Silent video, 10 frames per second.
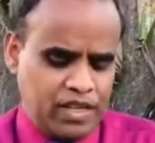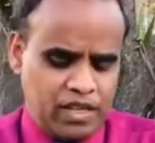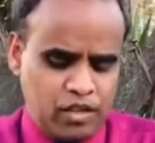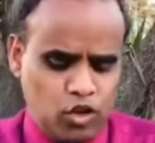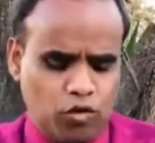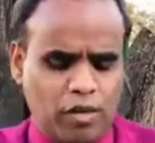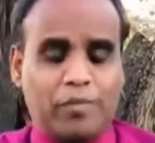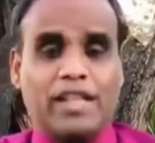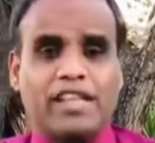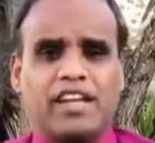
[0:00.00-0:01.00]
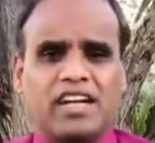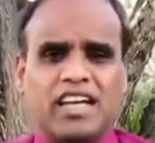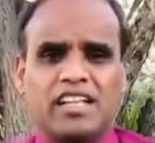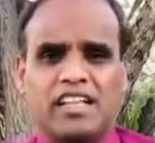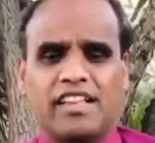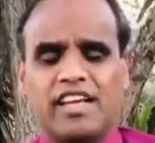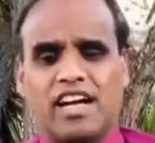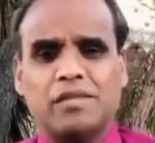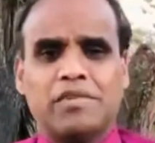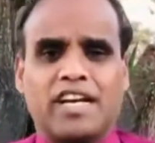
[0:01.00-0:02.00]
யோவன் பதினான்காவது
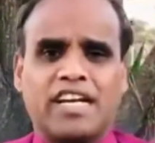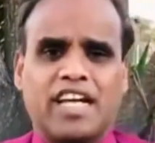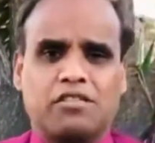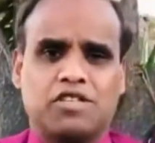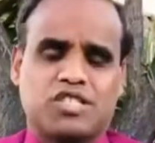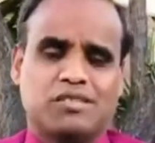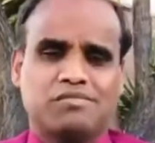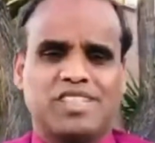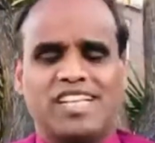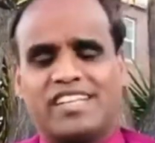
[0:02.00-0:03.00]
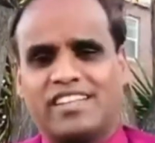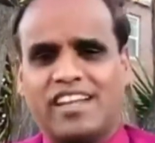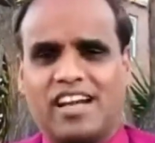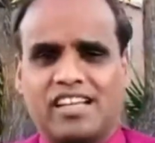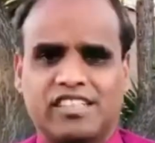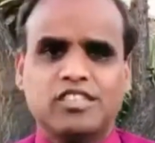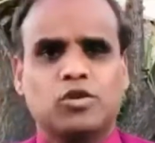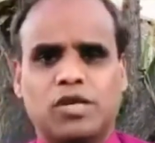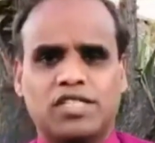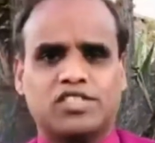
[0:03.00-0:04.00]
அதிகாரம் ரெண்டாவது வசனம் நேற்றைய தியானத்தின்
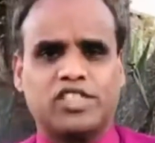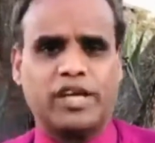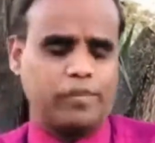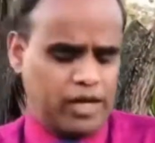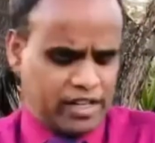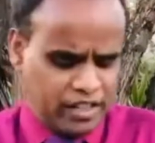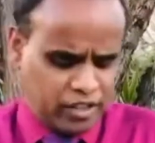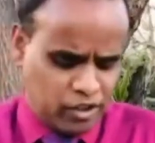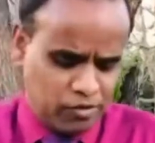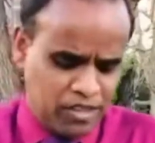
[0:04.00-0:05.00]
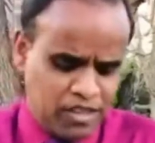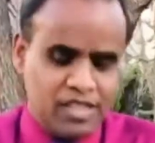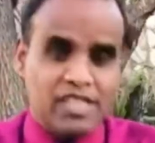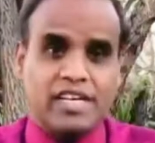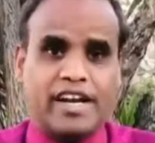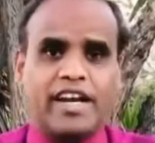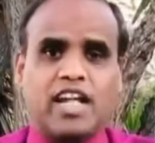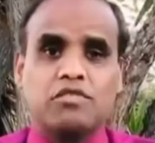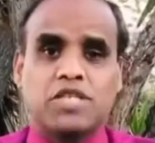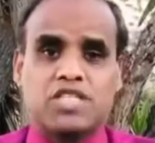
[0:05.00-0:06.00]
தொடர்ச்சியை பார்க்க இருக்கிறோம்
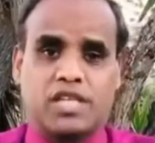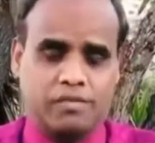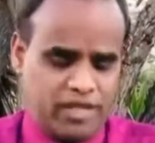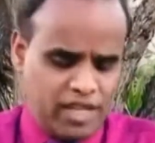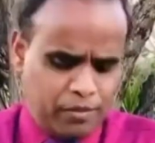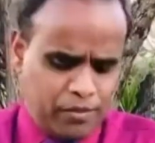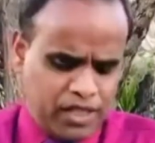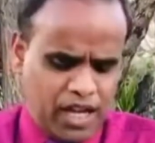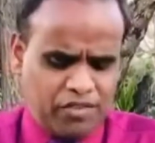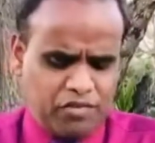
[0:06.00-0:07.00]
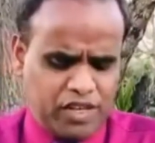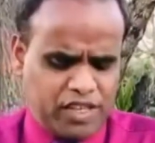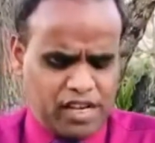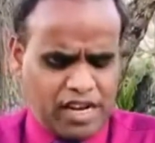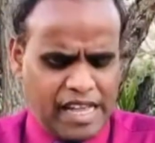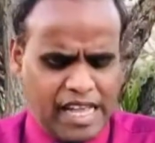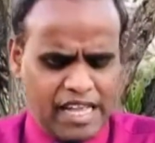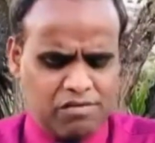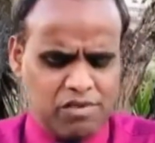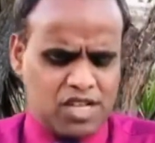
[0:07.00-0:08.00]
ரெண்டாவது வசனம் என் பிதாவின் வீட்டில்
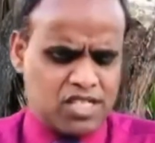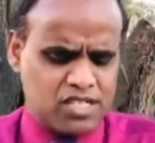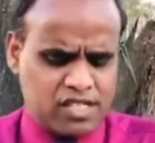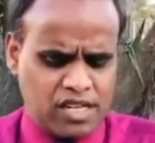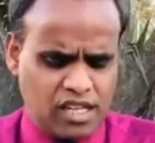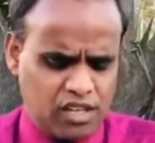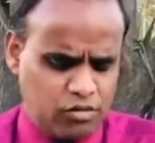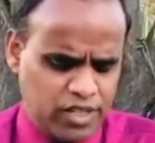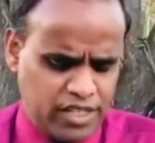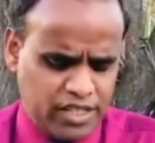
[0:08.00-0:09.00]
அநேக வாசஸ்தலங்கள் உண்டு